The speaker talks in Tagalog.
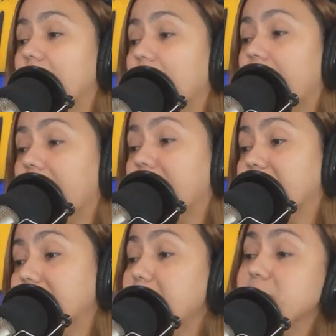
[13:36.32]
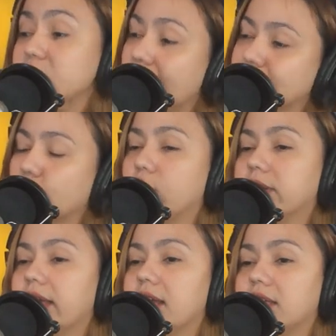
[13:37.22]
uh, Papa Jackson
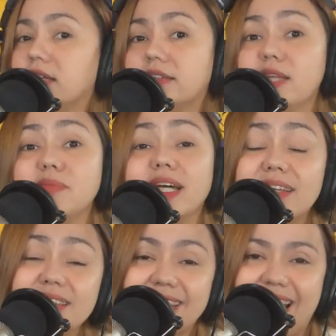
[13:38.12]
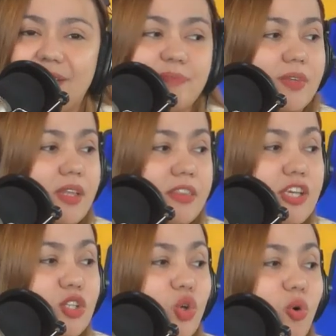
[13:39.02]
na naging Team Carita.
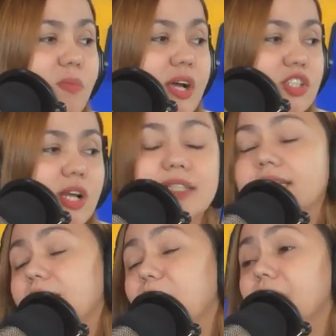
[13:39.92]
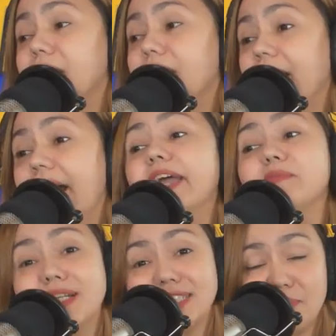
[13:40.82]
Thank you so much. At sa ibang mga
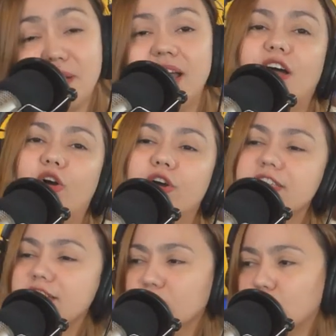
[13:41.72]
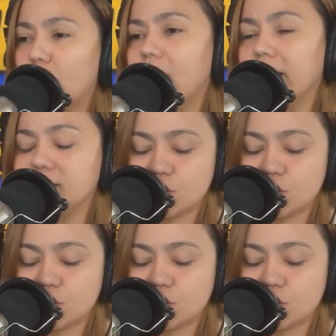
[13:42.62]
iBugs na mahal ako, thank you so much.